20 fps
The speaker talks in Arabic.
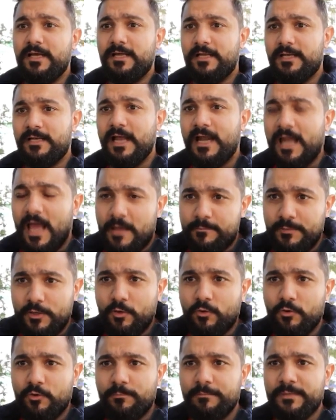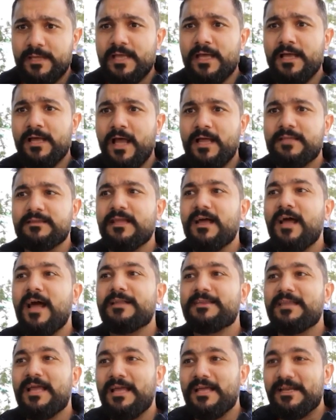الالعاب الاولمبيه حتى
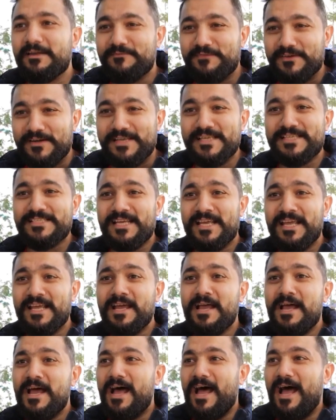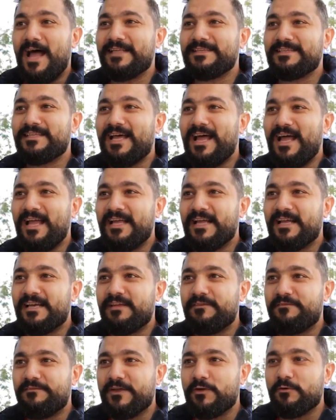حتى احيانا في الريشه حتى
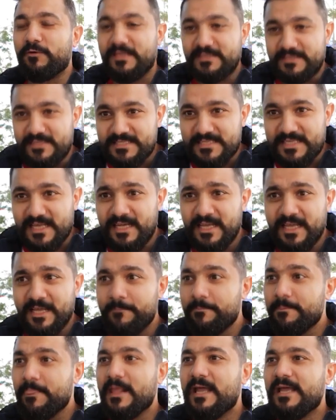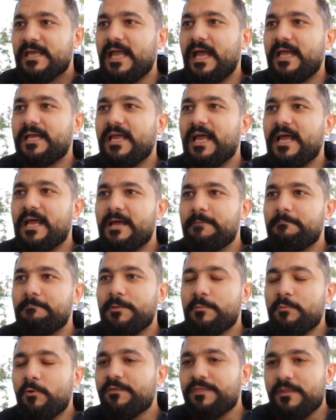احيانا في كره السله يعني
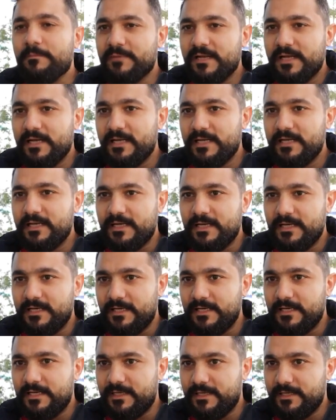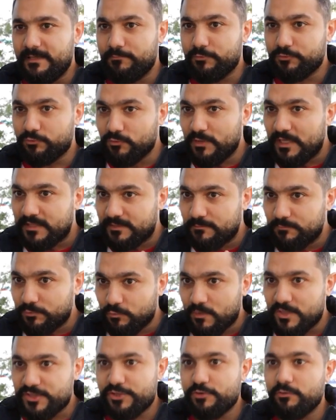بمعظم البطولات
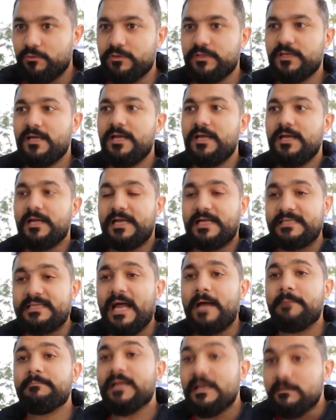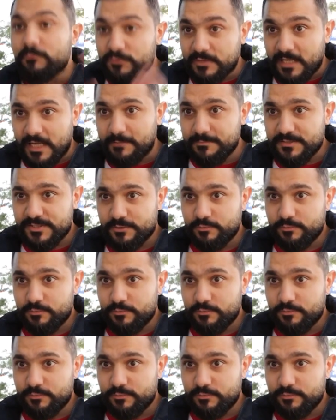المتواجده هون كدعم للمنتخب